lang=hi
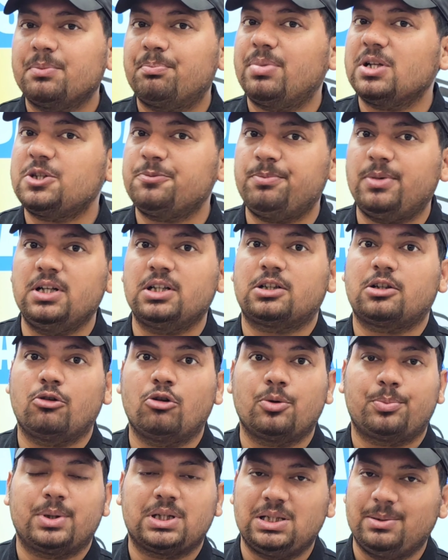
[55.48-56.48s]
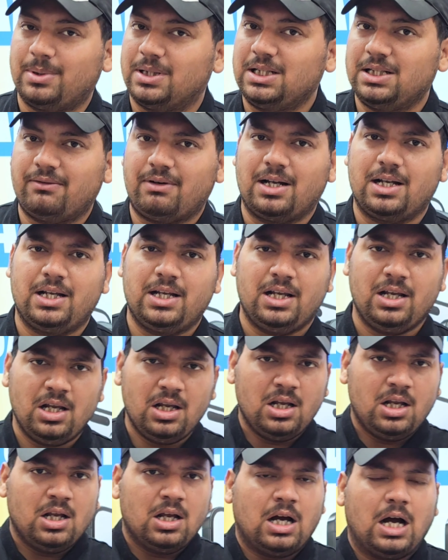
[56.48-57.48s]
पचपन करोड़पति बनने वाले हैं
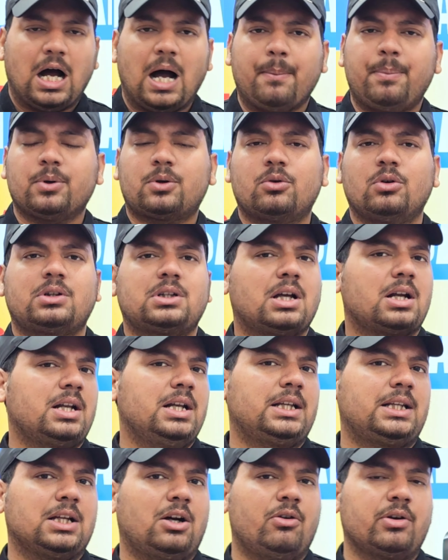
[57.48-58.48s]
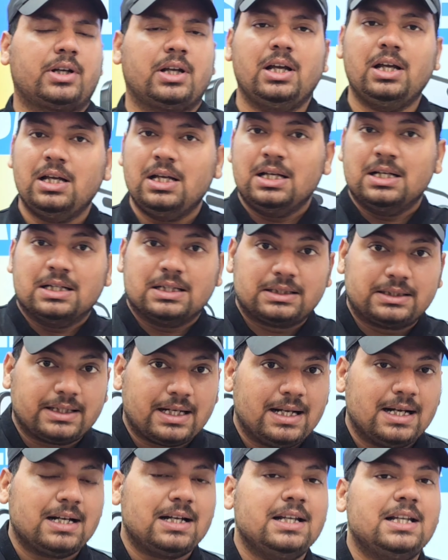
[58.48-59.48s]
आपको करने क्या होंगे
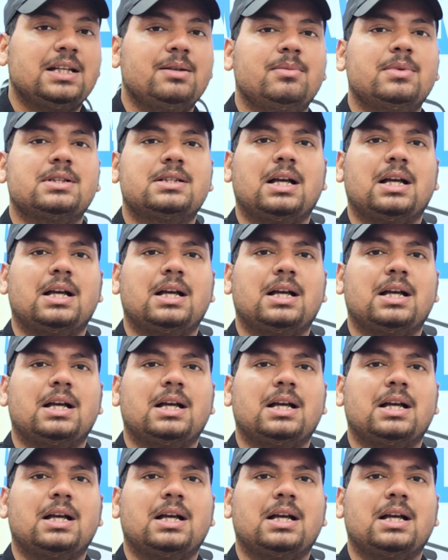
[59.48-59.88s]
ग्रैंड लीग में